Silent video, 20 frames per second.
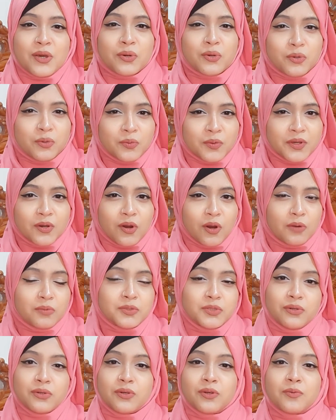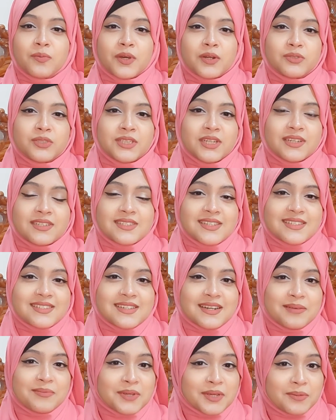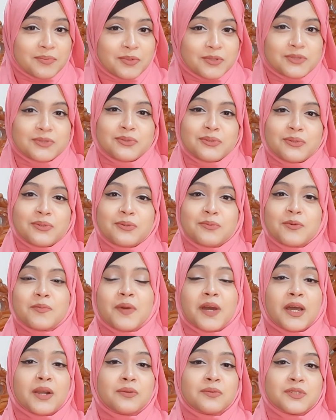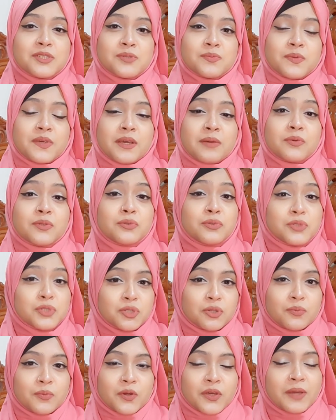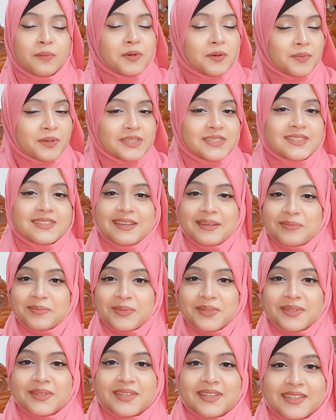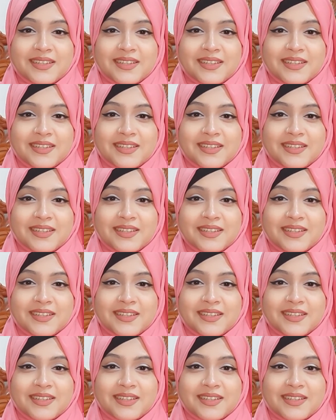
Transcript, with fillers: খুবই কম সংখ্যক মানুষই আছে যারা আপনাকে পছন্দ করবে ভালোবাসবে এবং দুঃসময় আপনার পাশে থাকবে